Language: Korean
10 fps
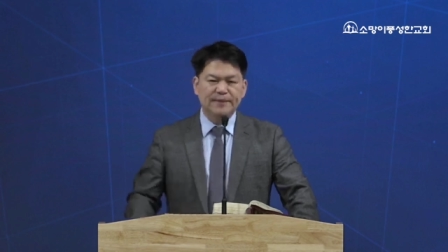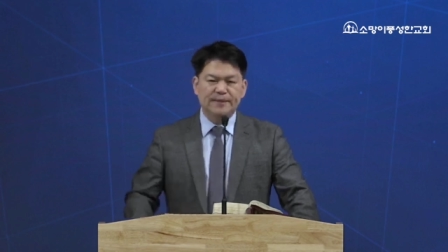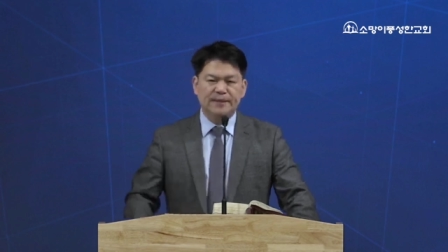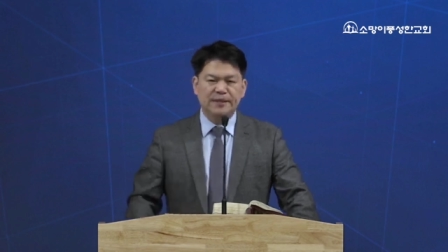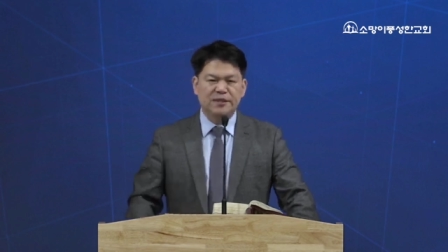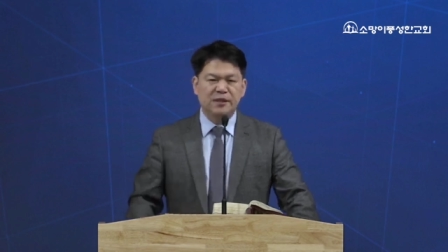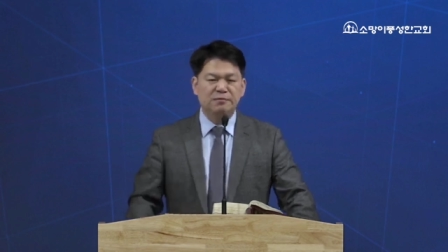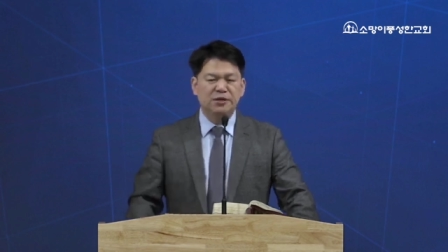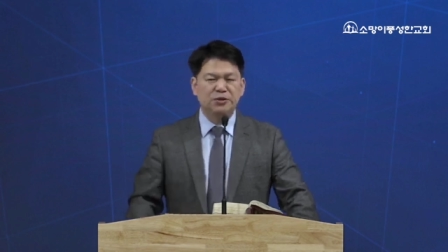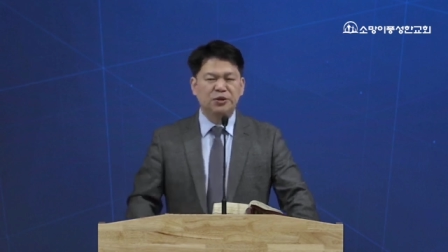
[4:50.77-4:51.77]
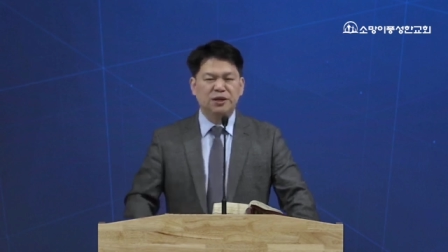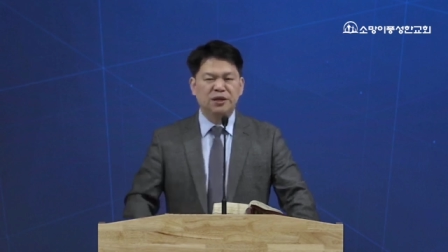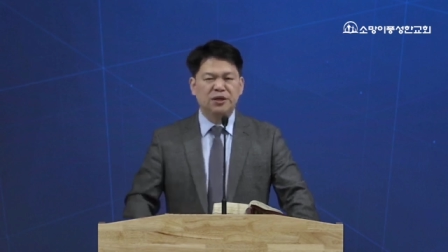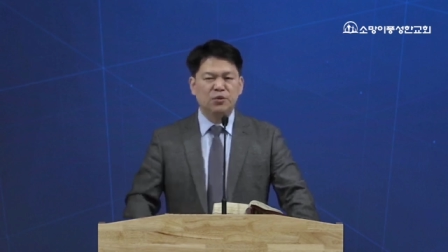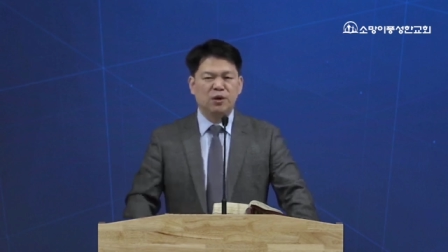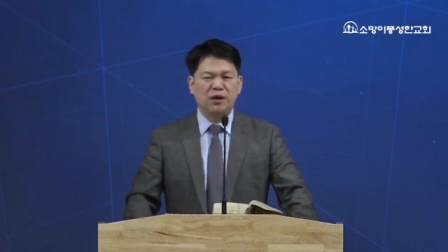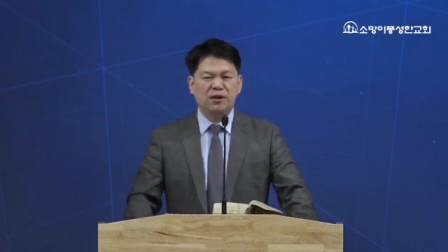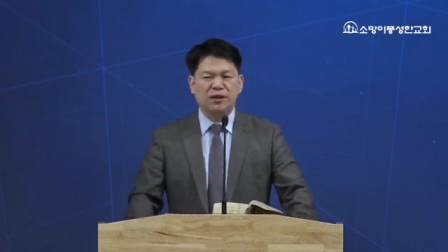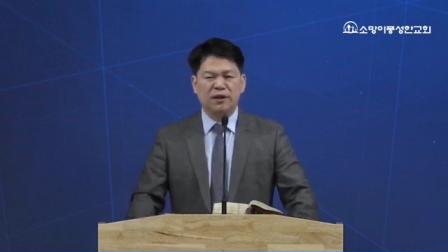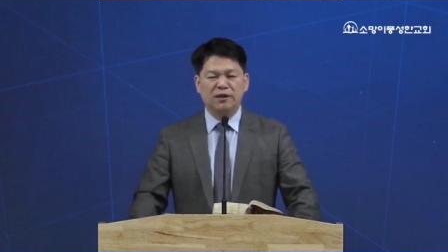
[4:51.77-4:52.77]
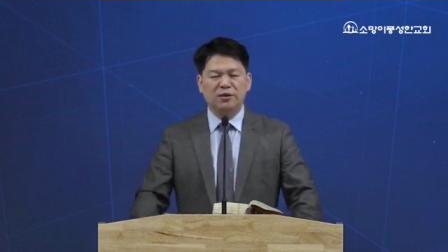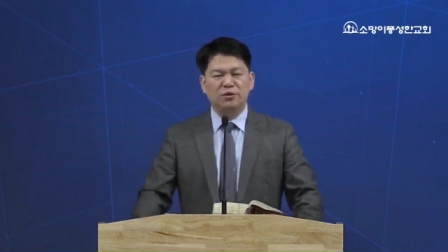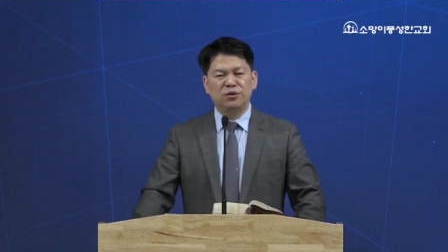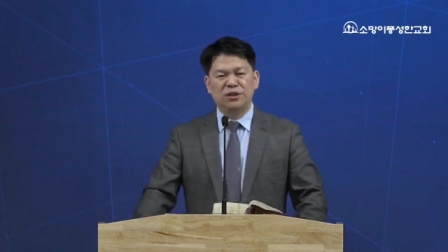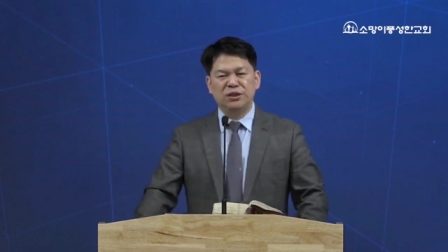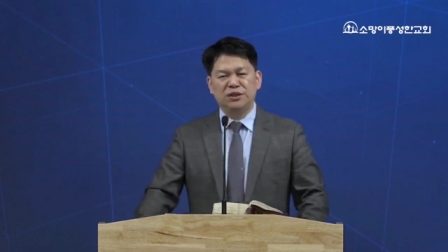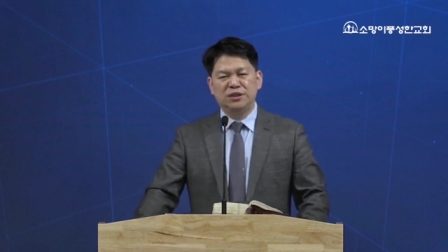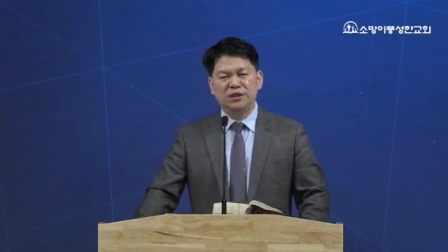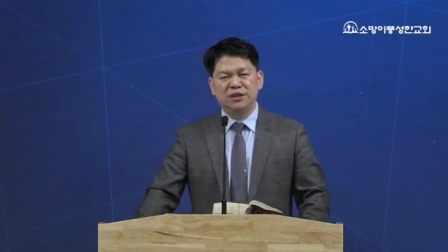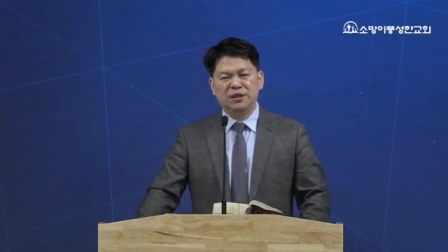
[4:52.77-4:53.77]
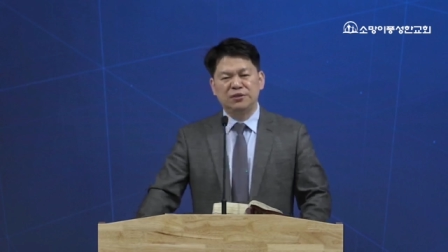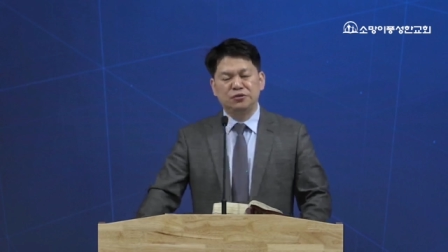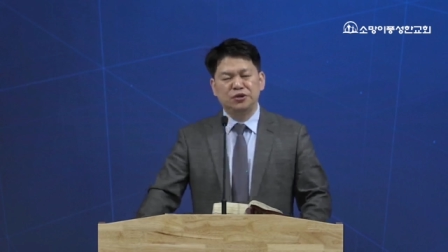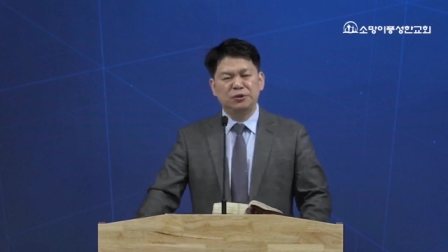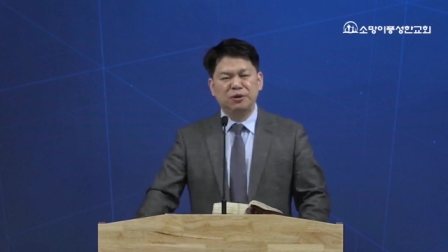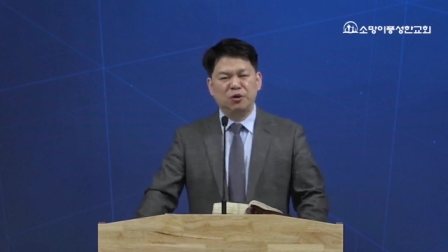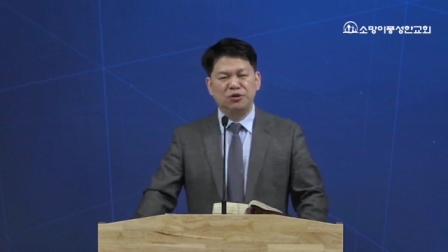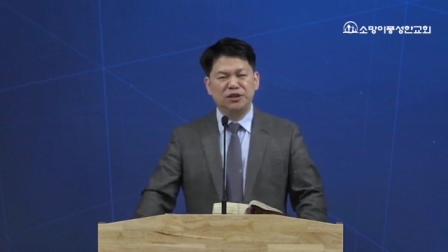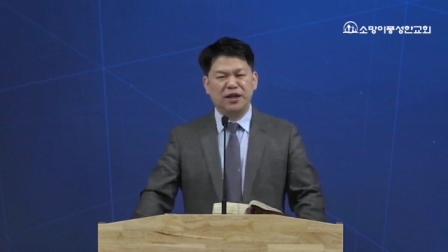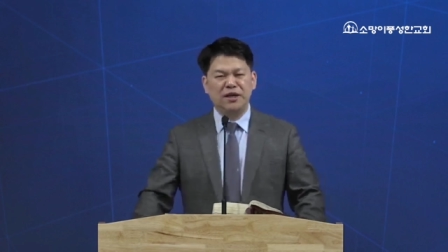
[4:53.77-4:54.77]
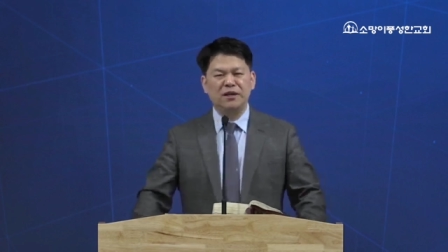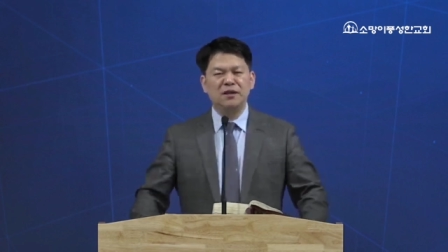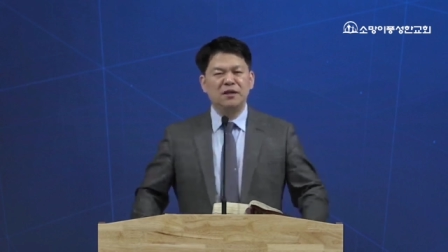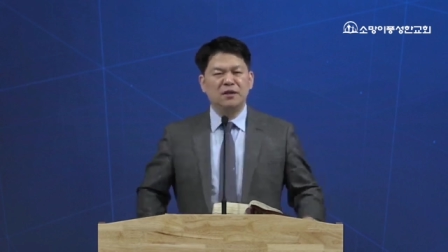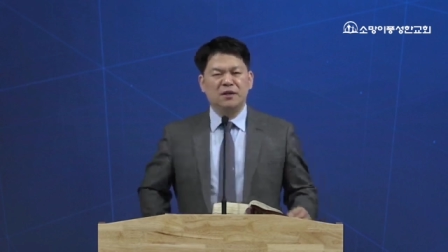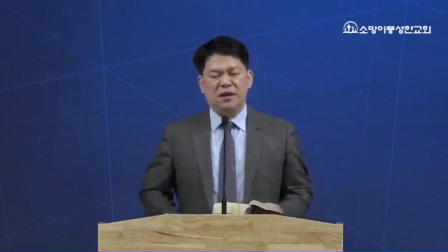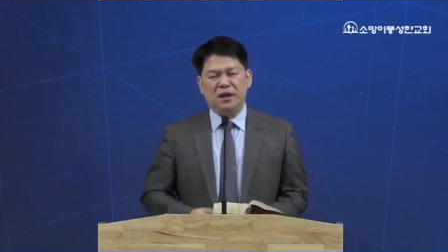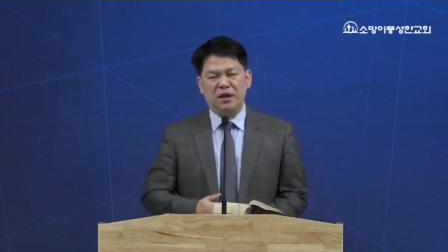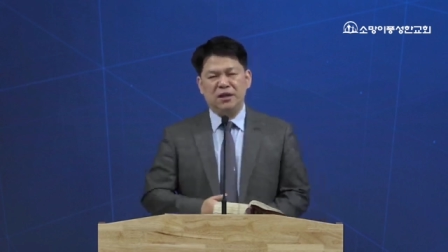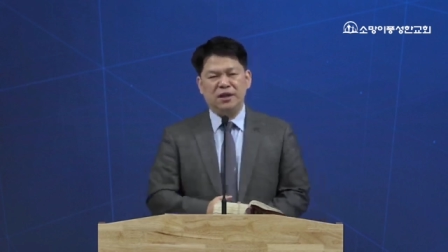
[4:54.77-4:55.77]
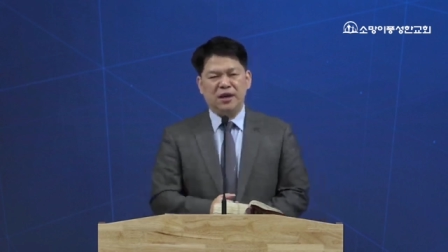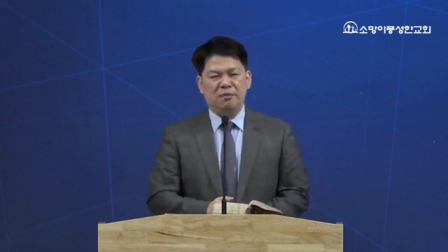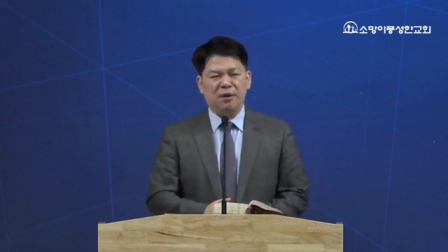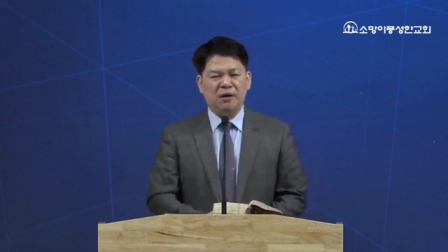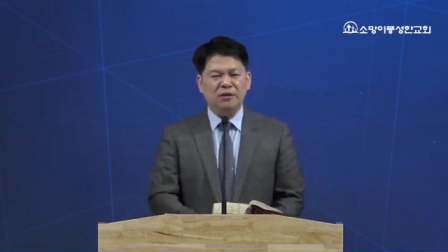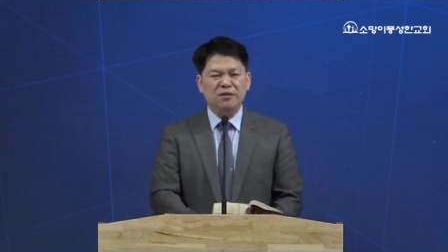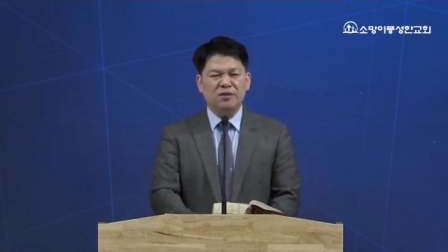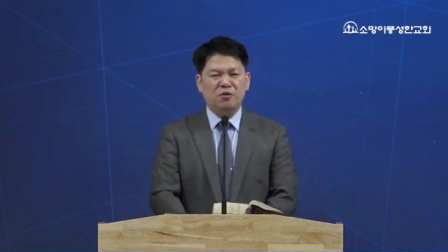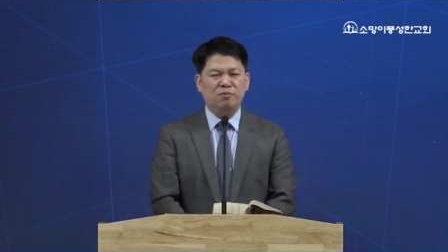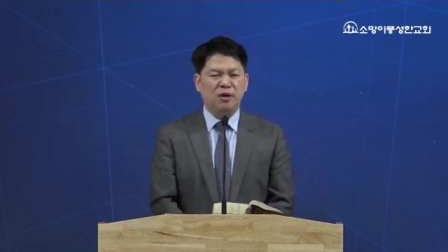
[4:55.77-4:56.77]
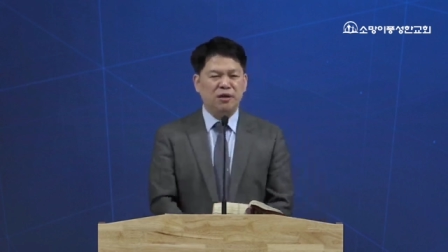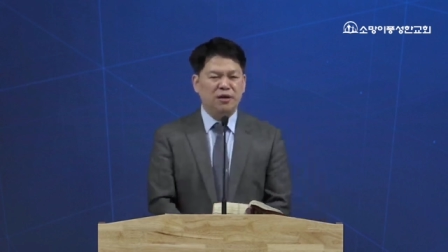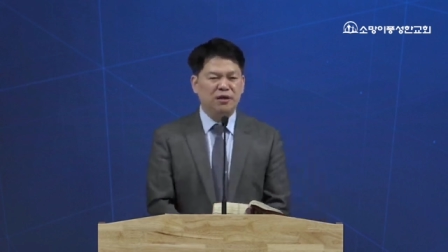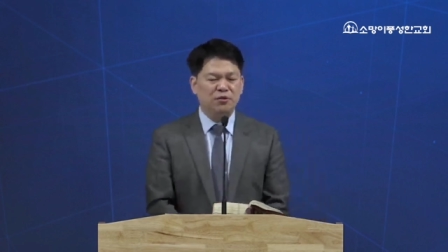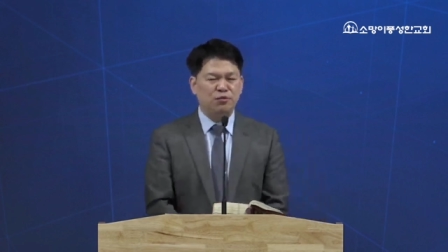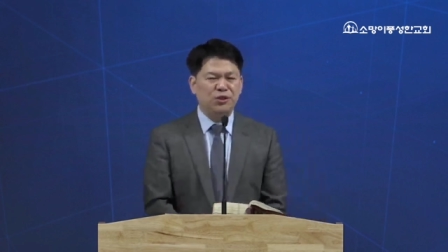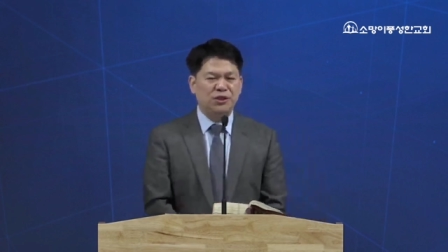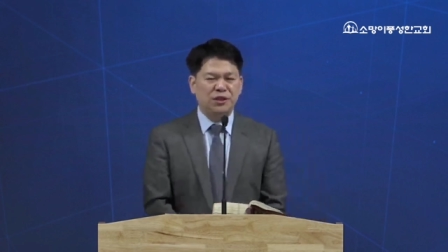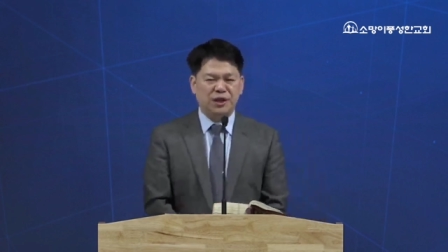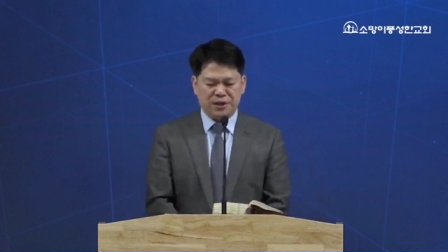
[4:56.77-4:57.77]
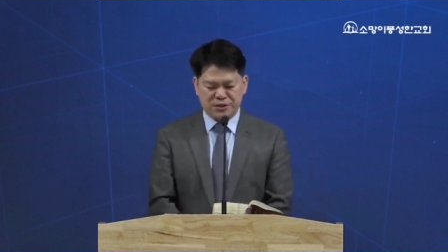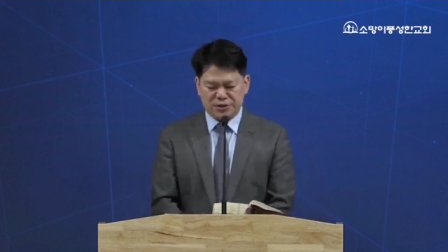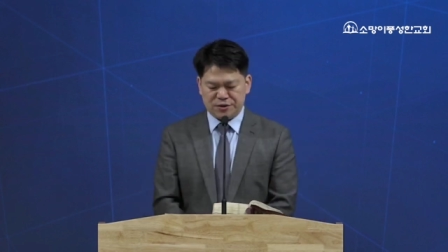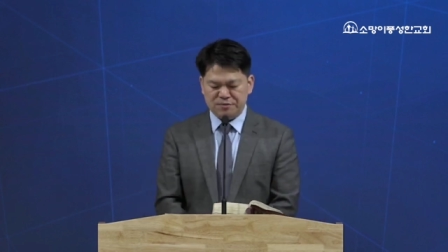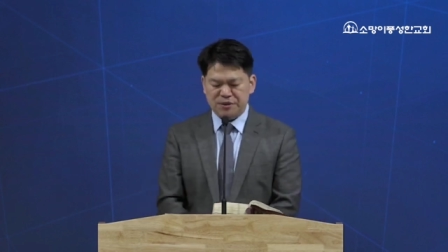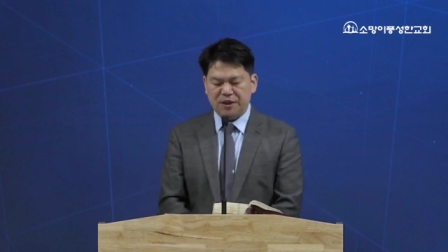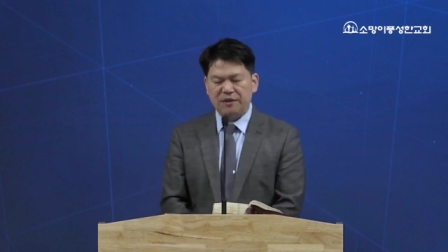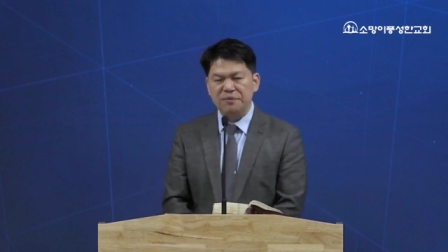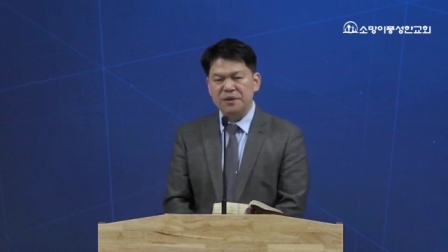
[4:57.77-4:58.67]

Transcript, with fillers: 아, 이스라엘 민족이 이동할 때 그리고 진을 칠 때 그 중심에는 언제나 하나님께 예배하는 성막이 위치해 있었습니다.